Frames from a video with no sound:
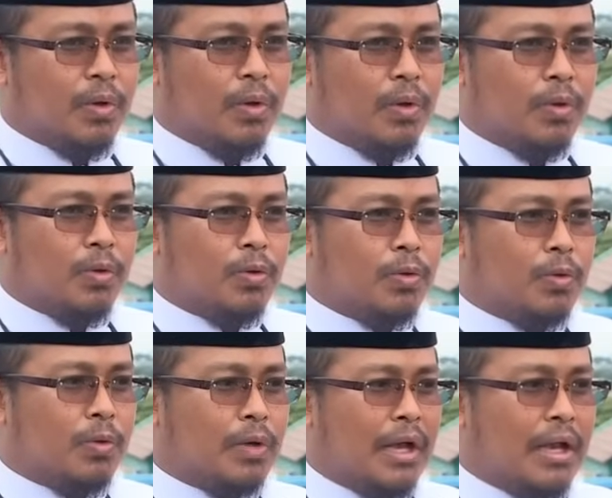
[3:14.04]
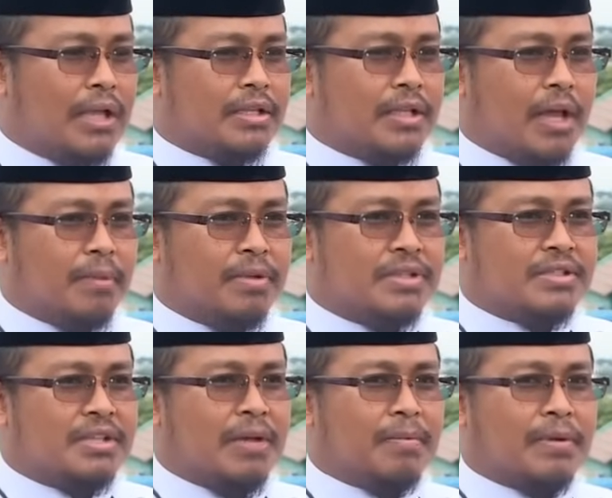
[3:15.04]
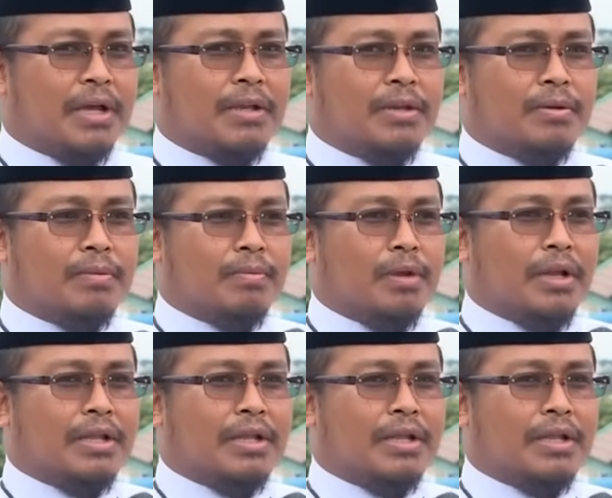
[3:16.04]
Untuk alat kami siapkan mulai